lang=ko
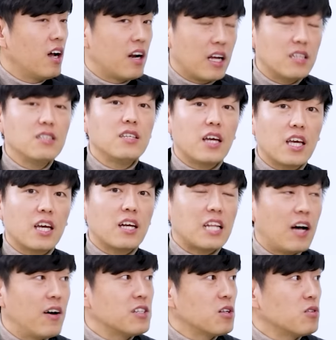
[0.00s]
라는 얘기가
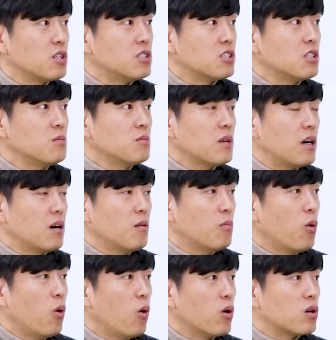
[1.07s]
나왔었는데, 지금
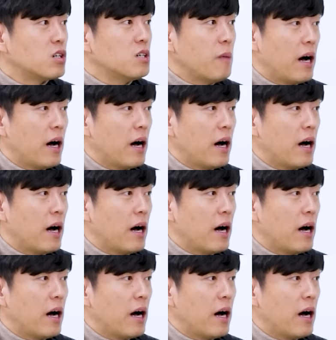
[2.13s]
뭐 그